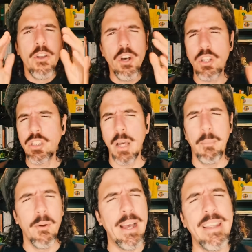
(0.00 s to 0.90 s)
No se
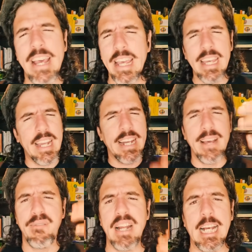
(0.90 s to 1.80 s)
puede ir
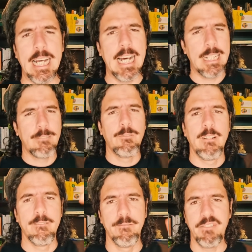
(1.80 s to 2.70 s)
de fracaso en